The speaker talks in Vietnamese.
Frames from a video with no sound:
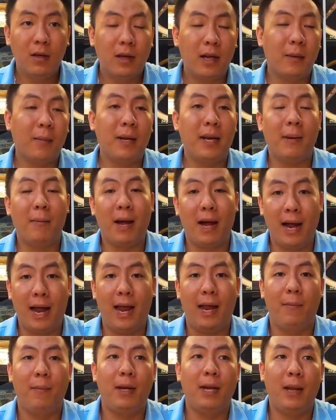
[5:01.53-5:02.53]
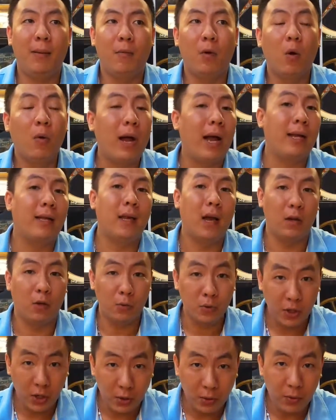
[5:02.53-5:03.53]
khi mấy anh em đặt hàng mấy anh em cố gắng chờ
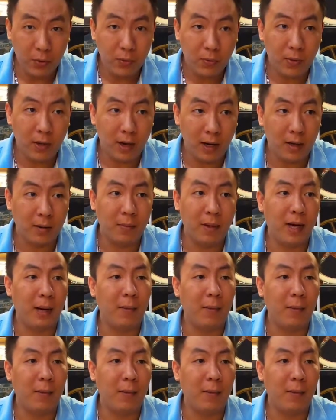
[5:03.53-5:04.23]
chút xíu ha, mấy